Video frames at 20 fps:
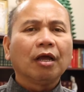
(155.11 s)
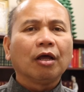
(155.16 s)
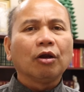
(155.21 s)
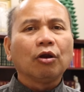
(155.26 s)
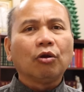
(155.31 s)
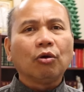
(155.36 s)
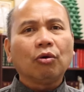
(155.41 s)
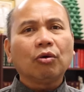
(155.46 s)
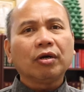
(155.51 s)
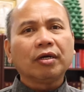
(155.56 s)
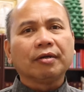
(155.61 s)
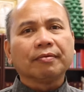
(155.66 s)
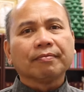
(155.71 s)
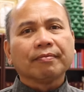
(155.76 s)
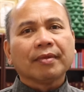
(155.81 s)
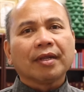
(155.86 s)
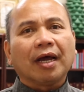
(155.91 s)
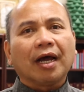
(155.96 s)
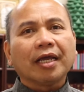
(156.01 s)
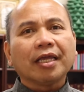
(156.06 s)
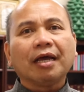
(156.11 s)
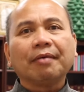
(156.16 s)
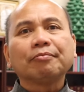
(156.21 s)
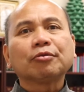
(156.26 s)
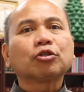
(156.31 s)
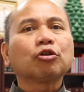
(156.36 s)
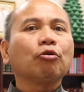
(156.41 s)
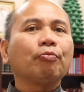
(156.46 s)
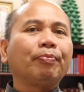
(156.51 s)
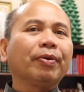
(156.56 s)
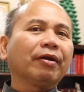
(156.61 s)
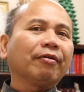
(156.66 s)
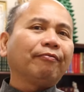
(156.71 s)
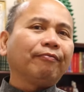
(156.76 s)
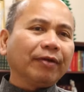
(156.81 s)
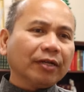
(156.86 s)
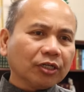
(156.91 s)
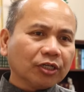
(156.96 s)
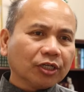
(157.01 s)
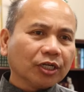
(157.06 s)
Lord, I am
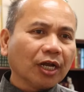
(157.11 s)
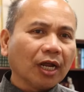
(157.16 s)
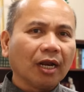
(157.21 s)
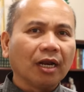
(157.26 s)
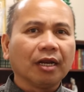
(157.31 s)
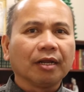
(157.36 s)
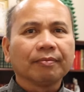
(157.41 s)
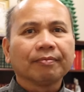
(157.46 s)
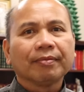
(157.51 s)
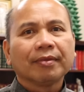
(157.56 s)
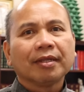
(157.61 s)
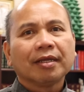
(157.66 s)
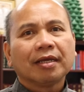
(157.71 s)
superficial